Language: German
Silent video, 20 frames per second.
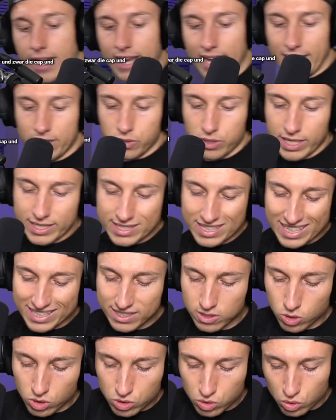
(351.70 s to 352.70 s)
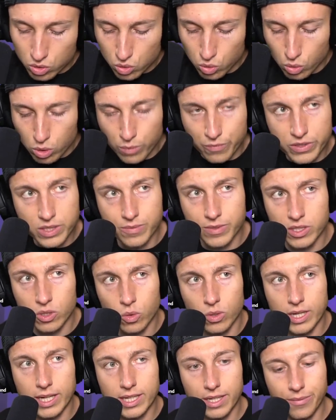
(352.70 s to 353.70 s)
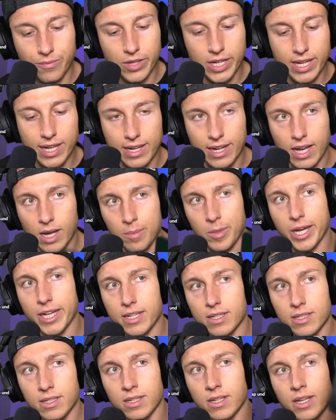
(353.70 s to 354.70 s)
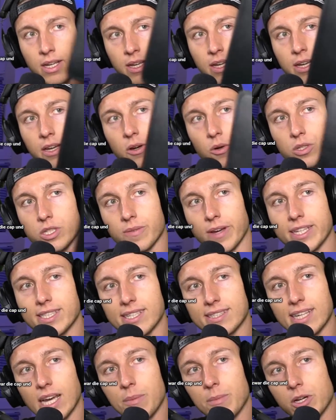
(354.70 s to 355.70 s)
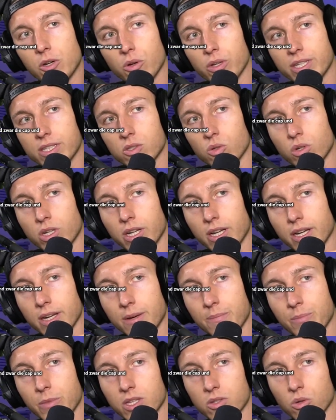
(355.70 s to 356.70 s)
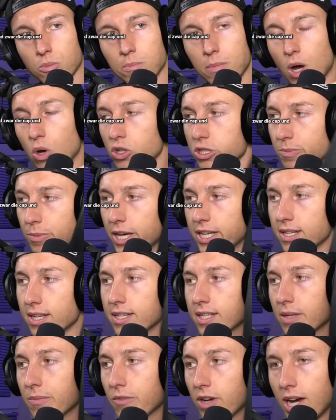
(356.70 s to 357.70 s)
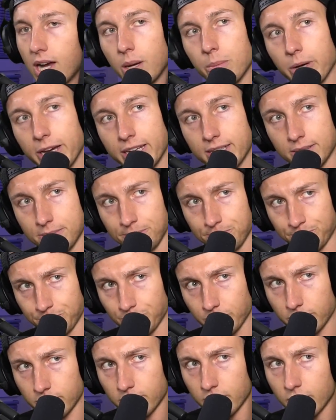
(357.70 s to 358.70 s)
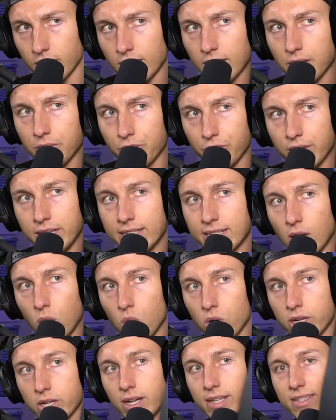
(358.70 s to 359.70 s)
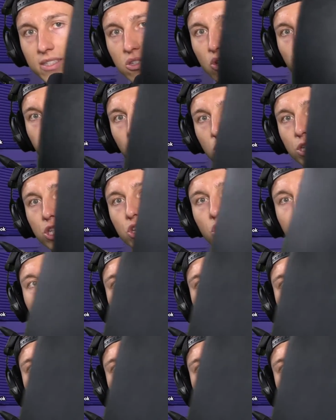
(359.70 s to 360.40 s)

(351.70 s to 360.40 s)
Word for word: Also das sind jetzt noch so Zukunftsvisionen, an denen wir gerade arbeiten. Und zwar ist das einmal noch hier so ein, ähm, so ein Mauspad, an dem wir arbeiten. Finde ich auch ganz cool schon.